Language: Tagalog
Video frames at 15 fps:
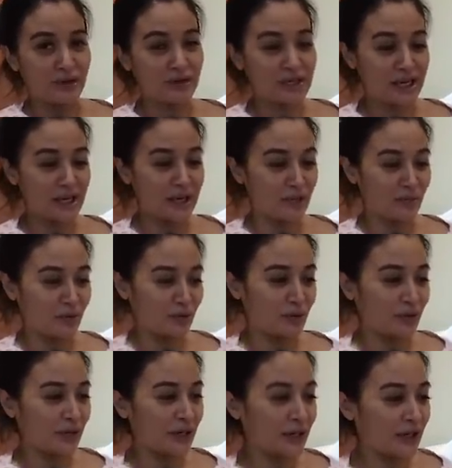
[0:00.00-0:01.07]
yung sarili mo.
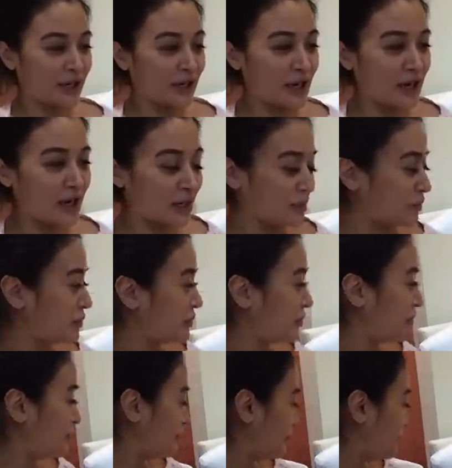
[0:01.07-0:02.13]
Kailangan
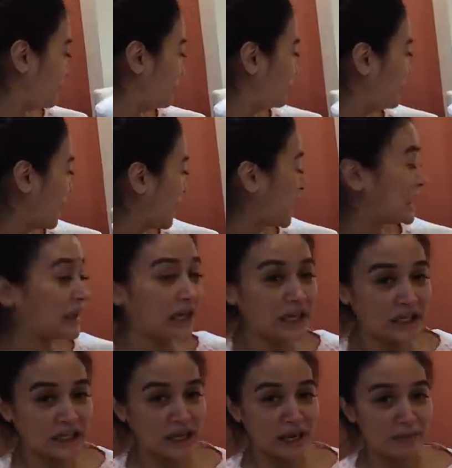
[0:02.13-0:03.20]

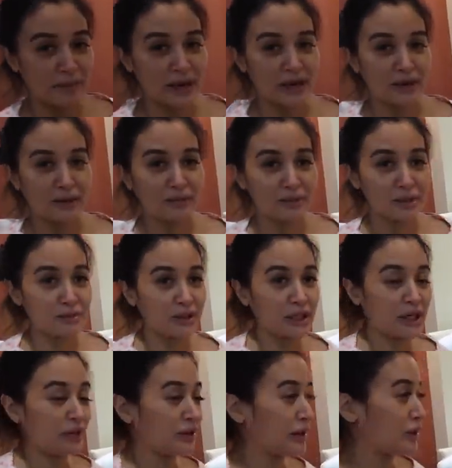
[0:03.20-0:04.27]
maglakad-lakad ka para mas
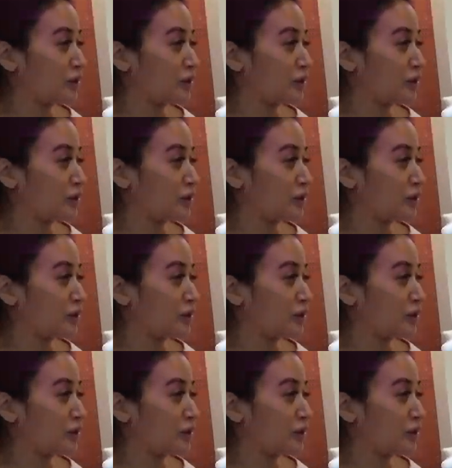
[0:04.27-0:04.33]
madali yung